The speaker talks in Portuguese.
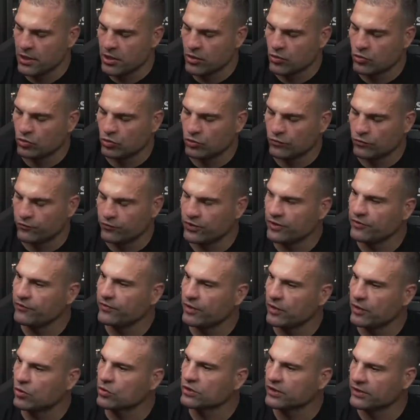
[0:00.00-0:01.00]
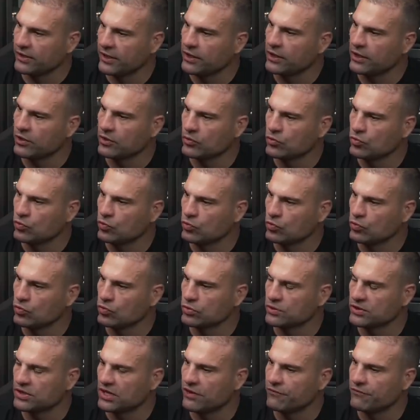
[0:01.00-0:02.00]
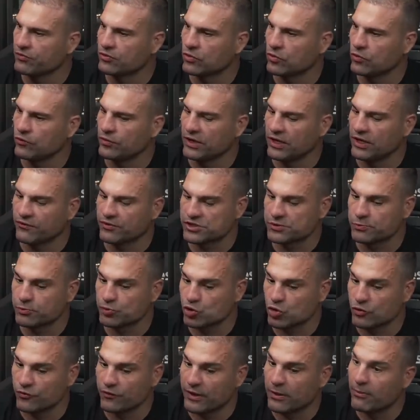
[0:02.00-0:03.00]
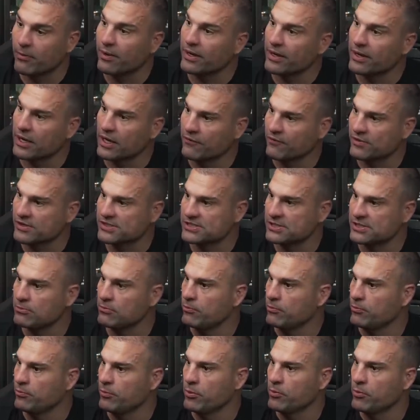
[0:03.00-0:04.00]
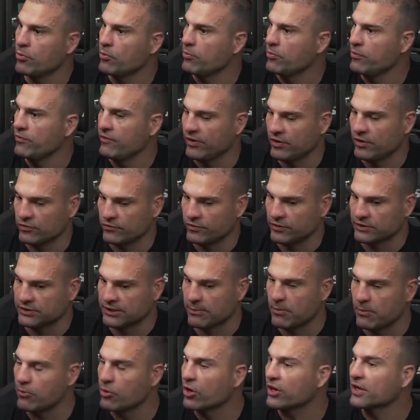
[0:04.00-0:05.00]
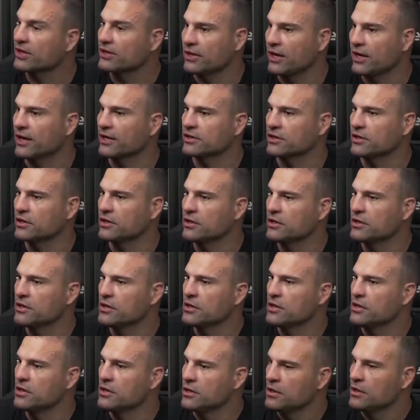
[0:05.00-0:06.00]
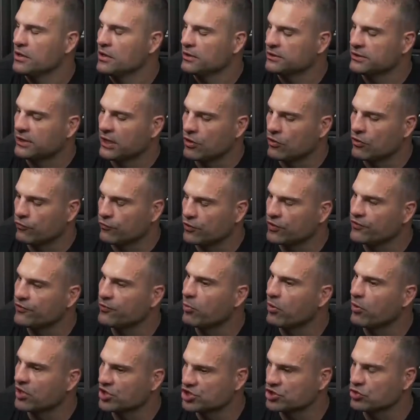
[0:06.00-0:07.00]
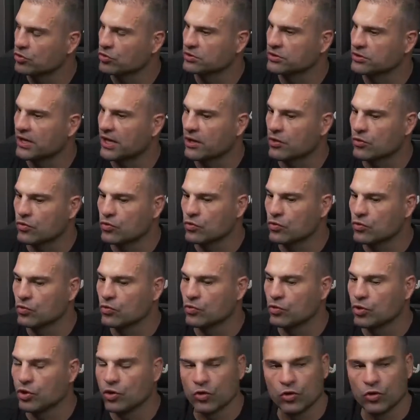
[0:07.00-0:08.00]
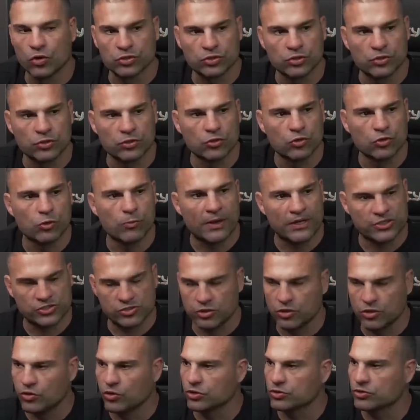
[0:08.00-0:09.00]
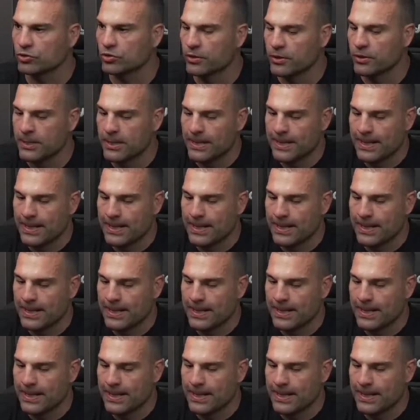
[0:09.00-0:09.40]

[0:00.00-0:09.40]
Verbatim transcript: Quando eu fui ver a luta dele no, no Tough, que o Vanderlei falou assim, puxa, vem é amanhã que vai, ser, vai, estar o melhor atleta. Daí eu fui ver o Borracha lutar tá, com, com o Lioto, com o Márcio Lioto.